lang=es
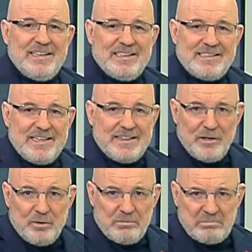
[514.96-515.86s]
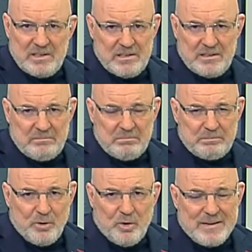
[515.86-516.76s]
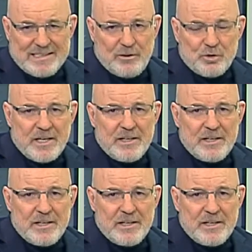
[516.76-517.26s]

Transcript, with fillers: se hicieron en poco más de dos